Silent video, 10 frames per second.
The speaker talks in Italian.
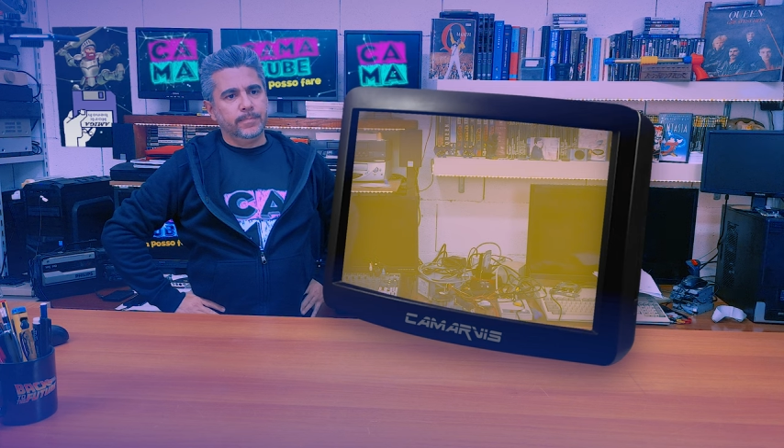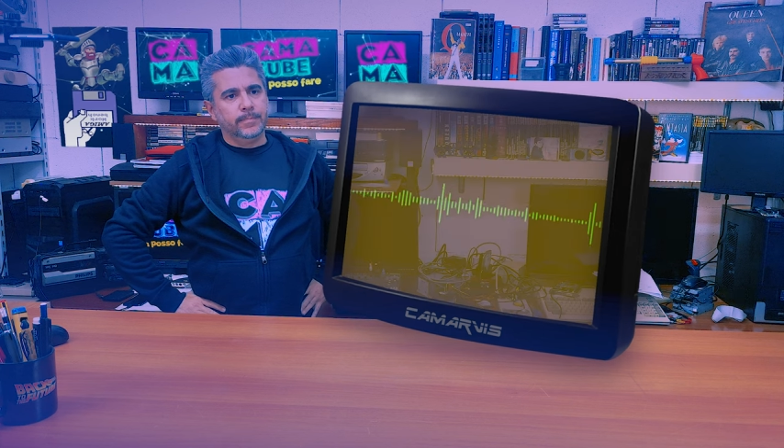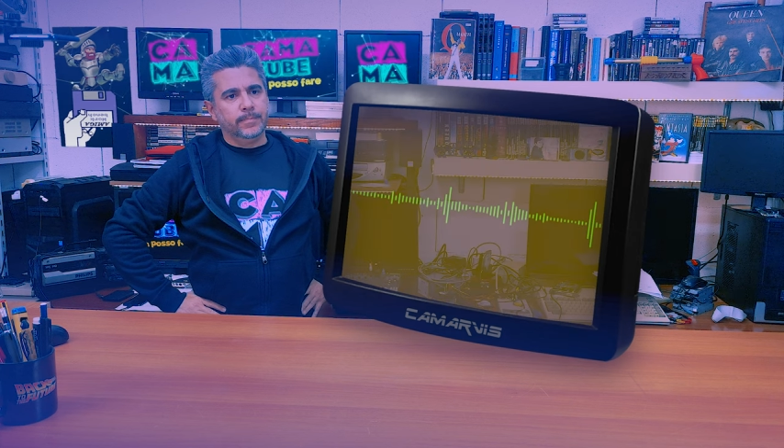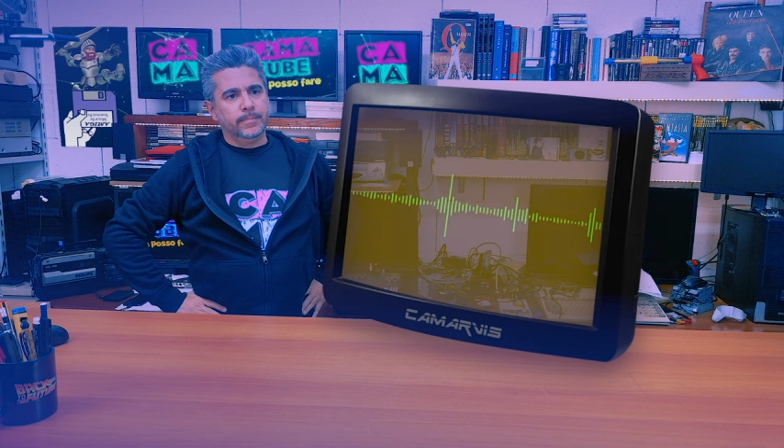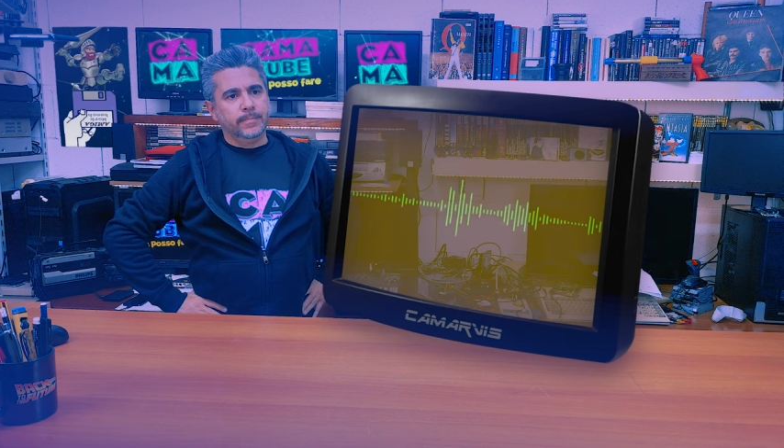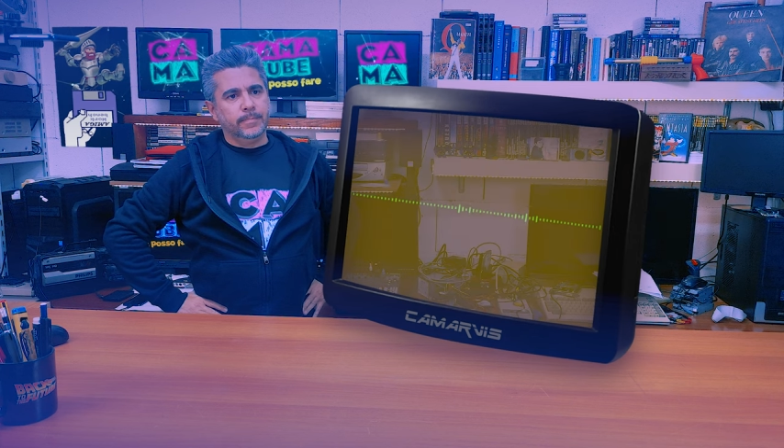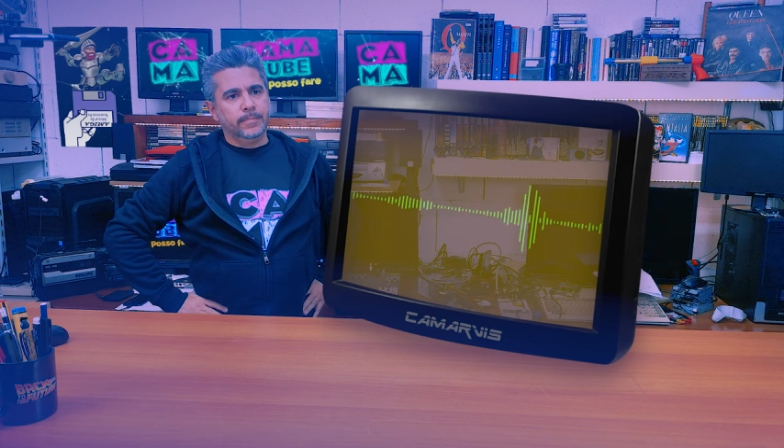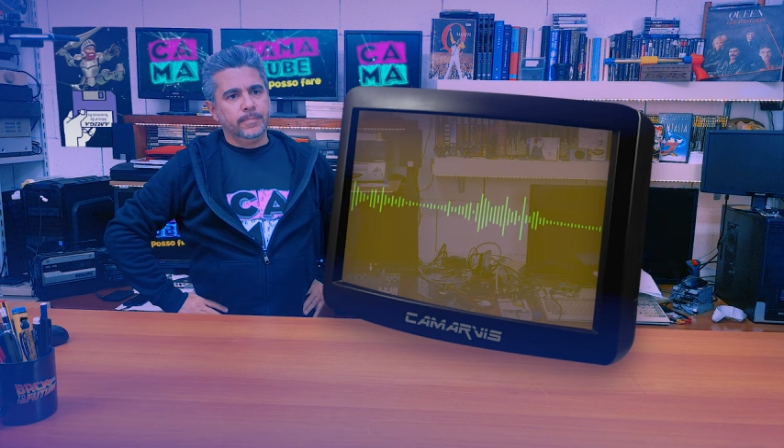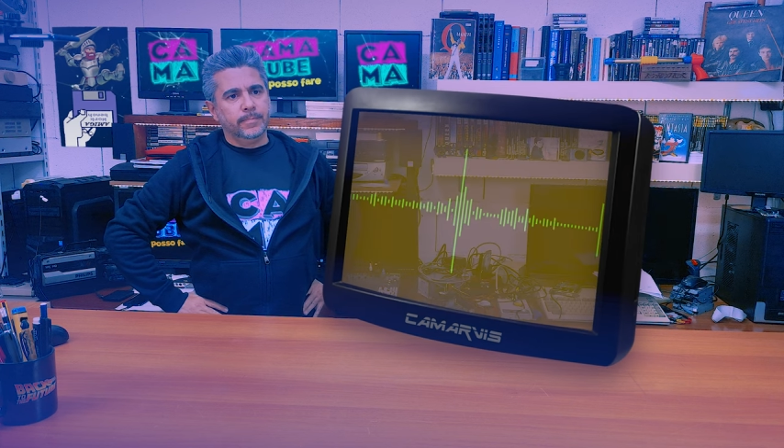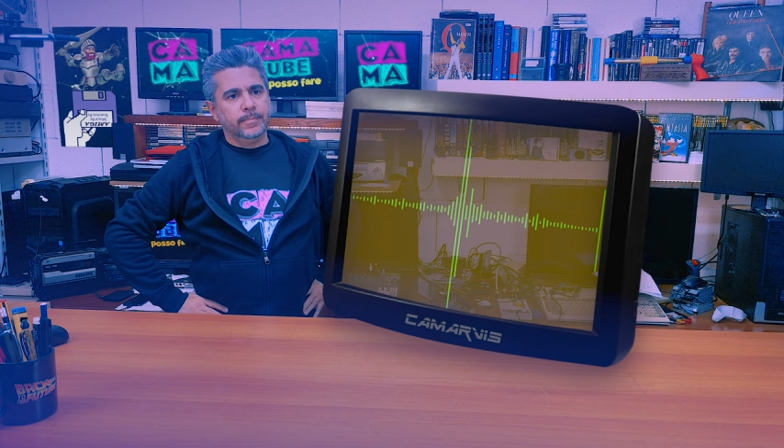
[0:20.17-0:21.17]
Faceva
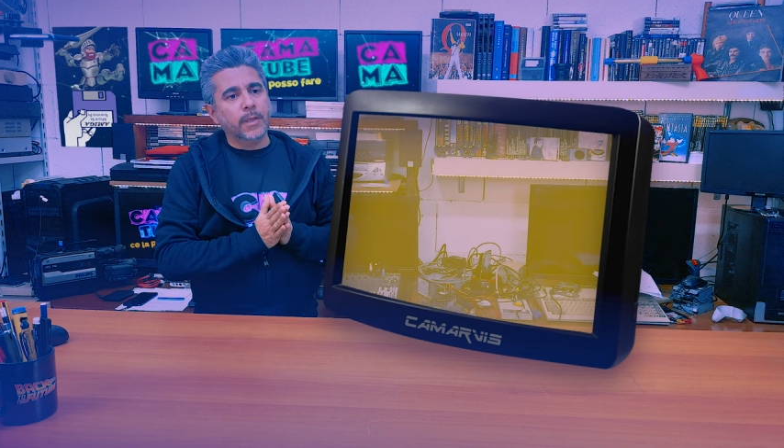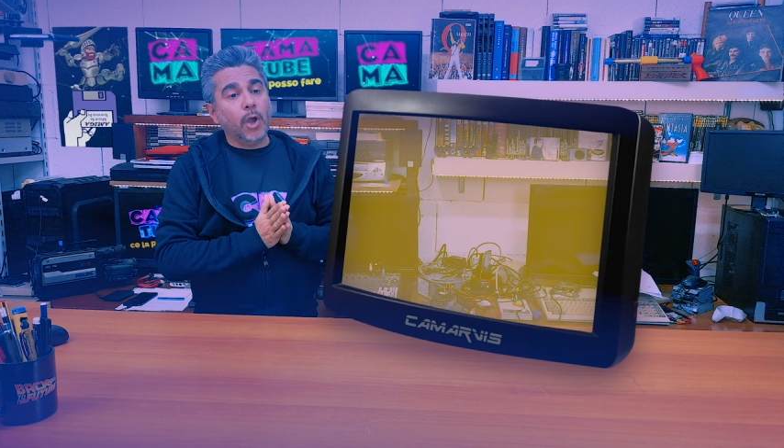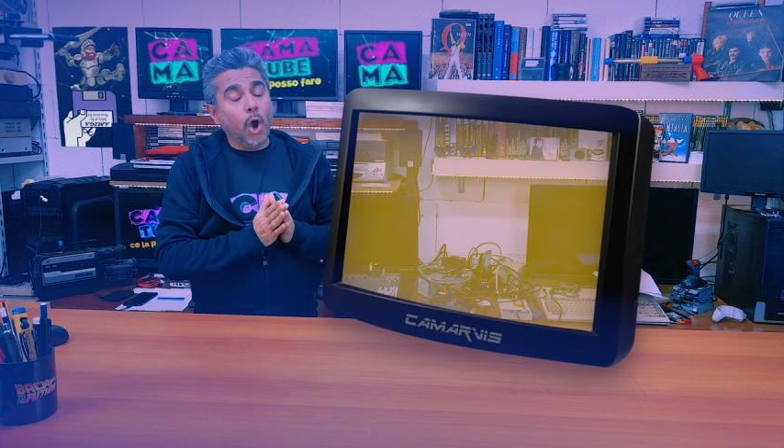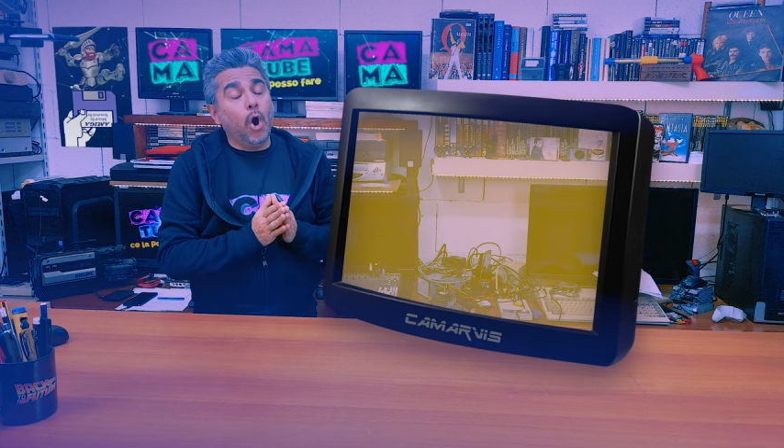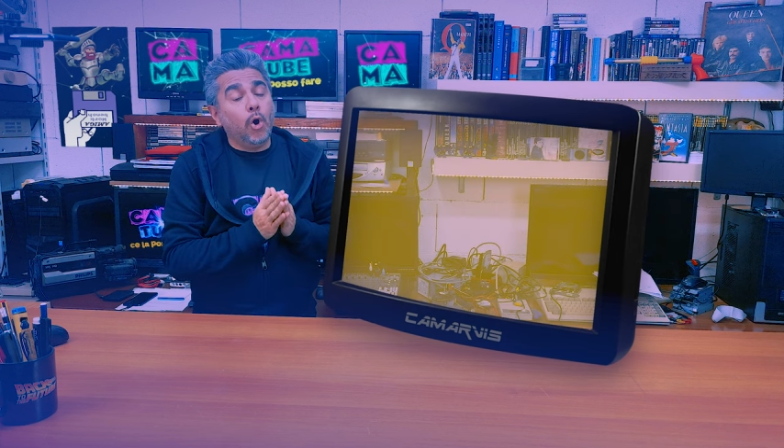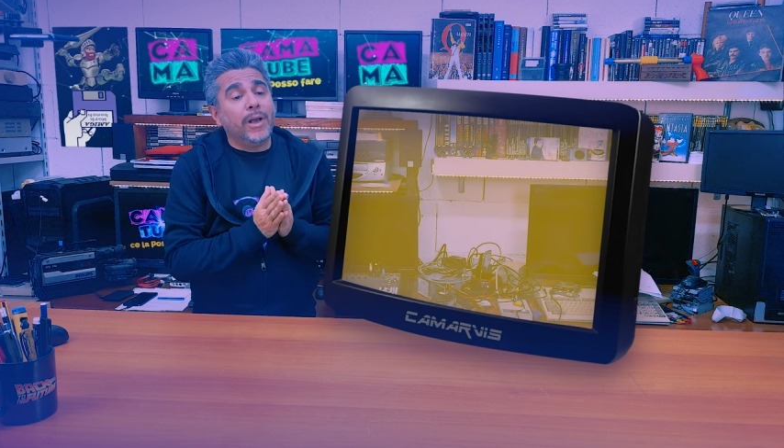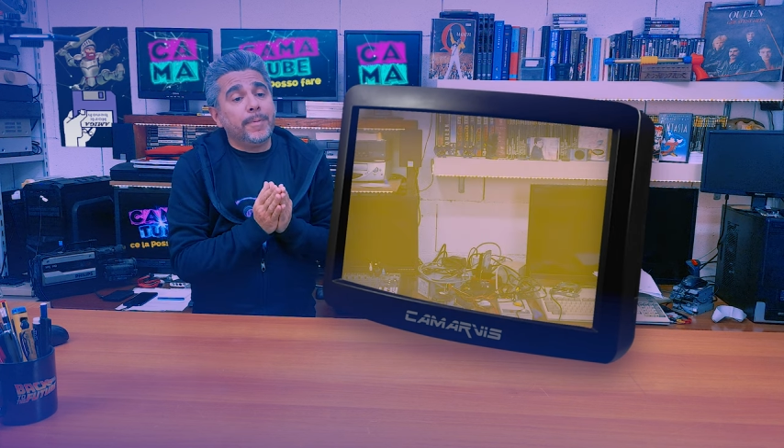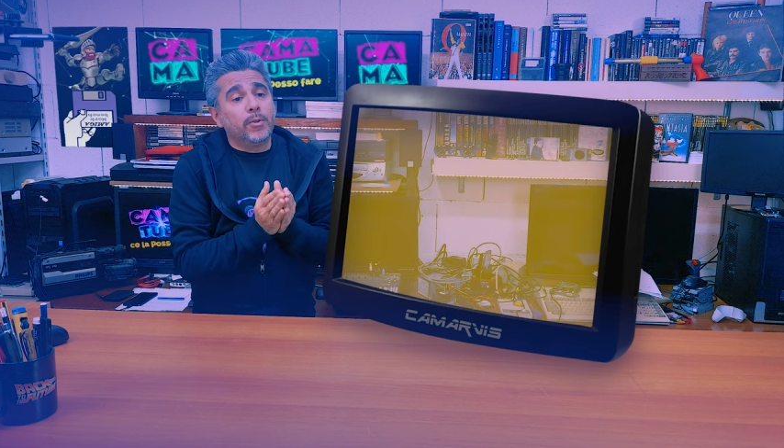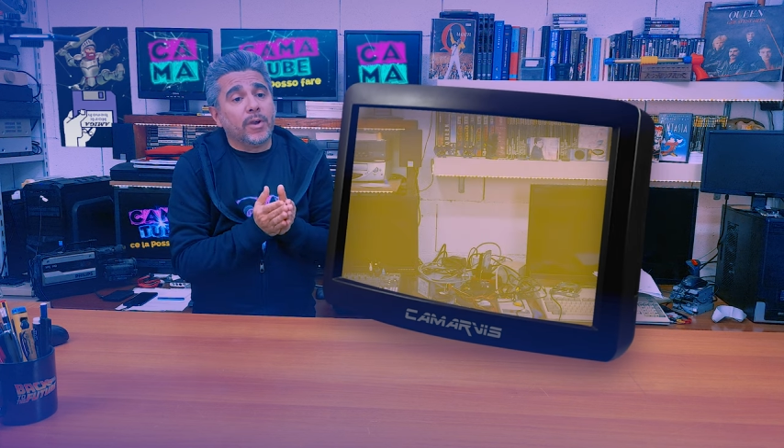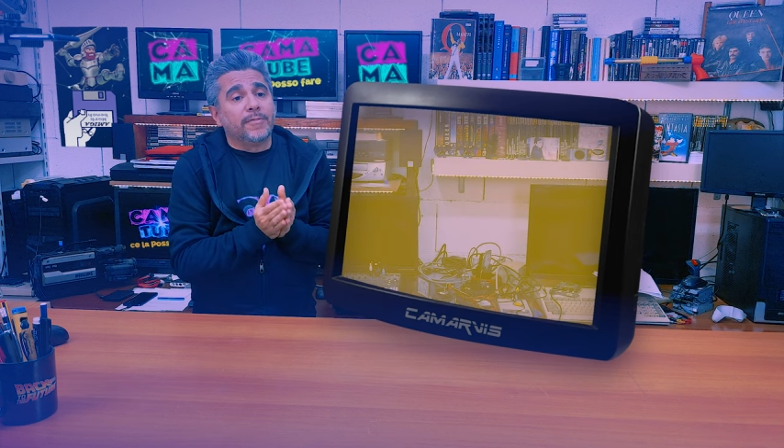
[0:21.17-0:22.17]
ridere. Ho
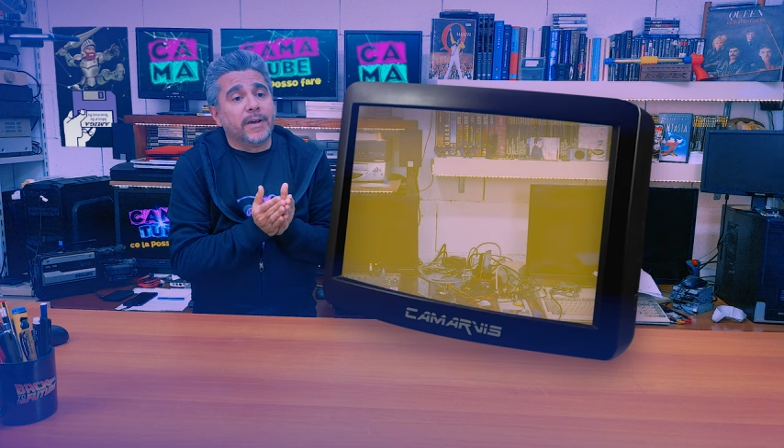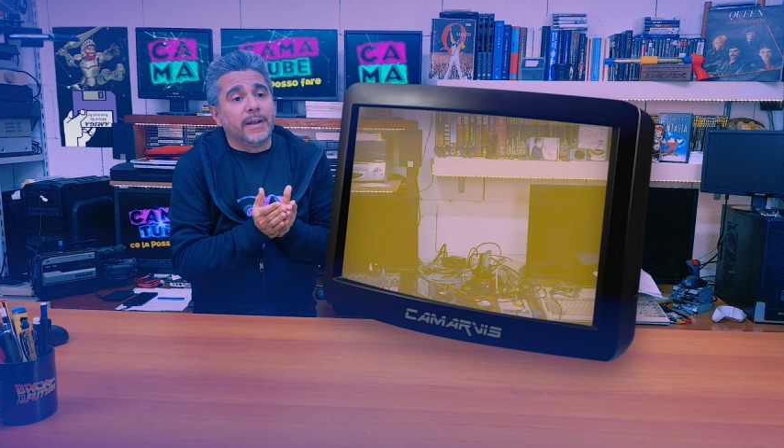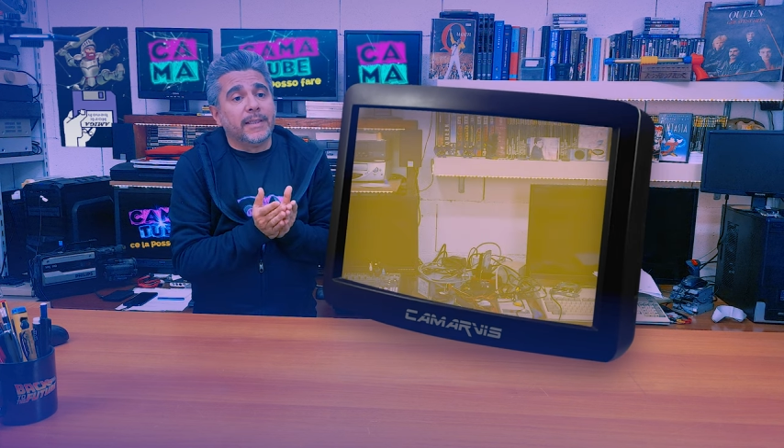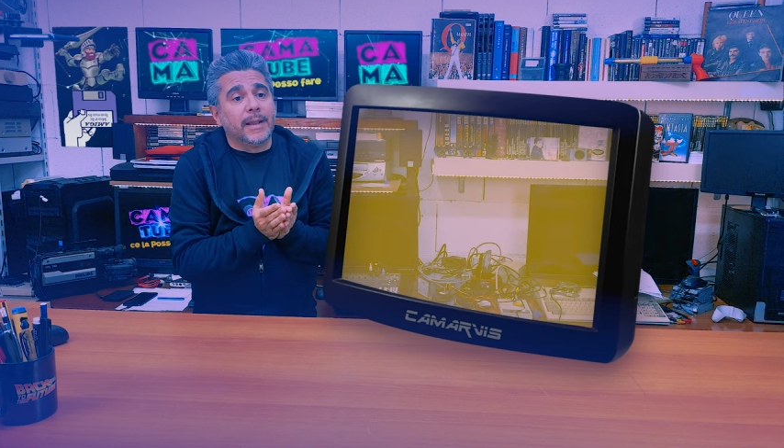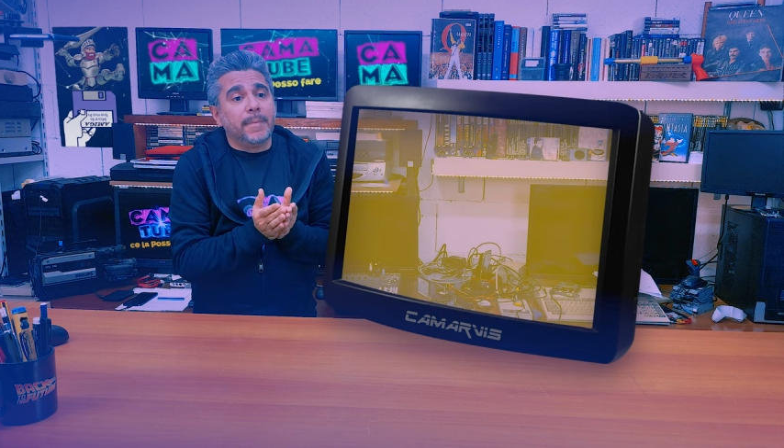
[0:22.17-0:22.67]
capito che fa ridere,